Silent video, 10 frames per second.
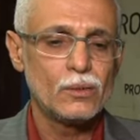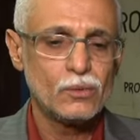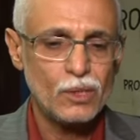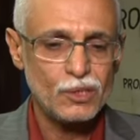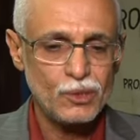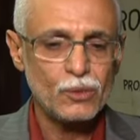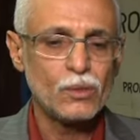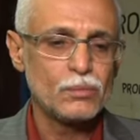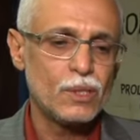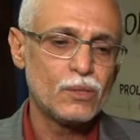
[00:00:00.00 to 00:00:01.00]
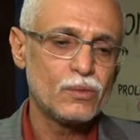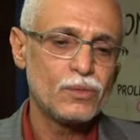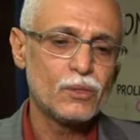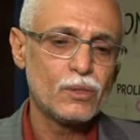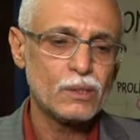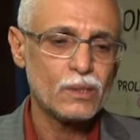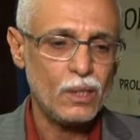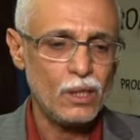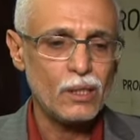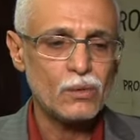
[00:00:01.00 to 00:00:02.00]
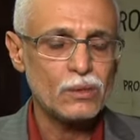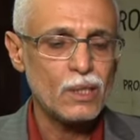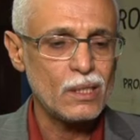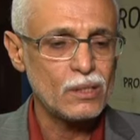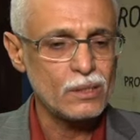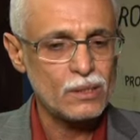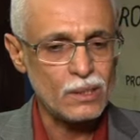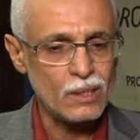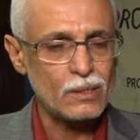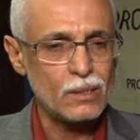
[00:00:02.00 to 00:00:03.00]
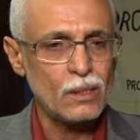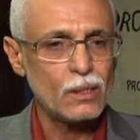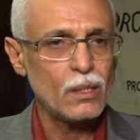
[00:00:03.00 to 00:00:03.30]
نناشدهم بأنه في هناك ضحايا وأن هذه السياسة